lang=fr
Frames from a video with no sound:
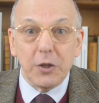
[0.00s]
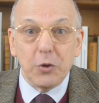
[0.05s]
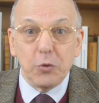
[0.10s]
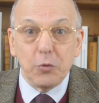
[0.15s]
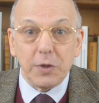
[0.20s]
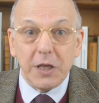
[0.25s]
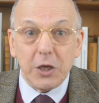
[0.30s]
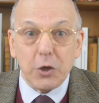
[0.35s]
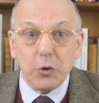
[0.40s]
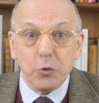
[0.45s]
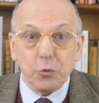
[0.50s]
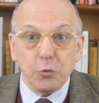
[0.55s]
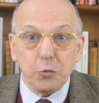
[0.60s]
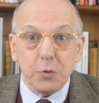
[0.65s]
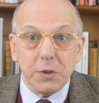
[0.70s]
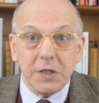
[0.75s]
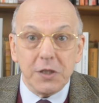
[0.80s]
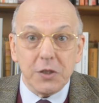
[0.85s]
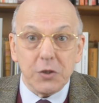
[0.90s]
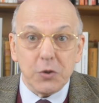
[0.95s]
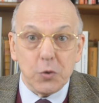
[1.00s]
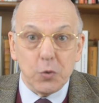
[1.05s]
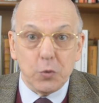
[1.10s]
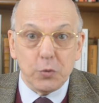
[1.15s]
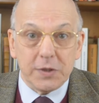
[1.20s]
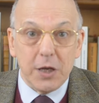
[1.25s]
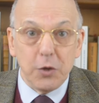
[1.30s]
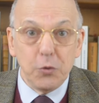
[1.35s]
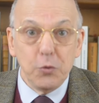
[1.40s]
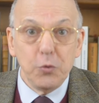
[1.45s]
dons qui conduisent au
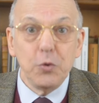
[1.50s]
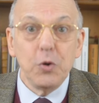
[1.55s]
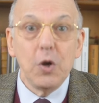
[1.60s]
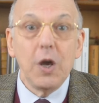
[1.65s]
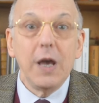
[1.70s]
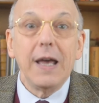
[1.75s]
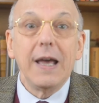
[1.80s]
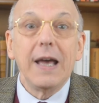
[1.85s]
salut,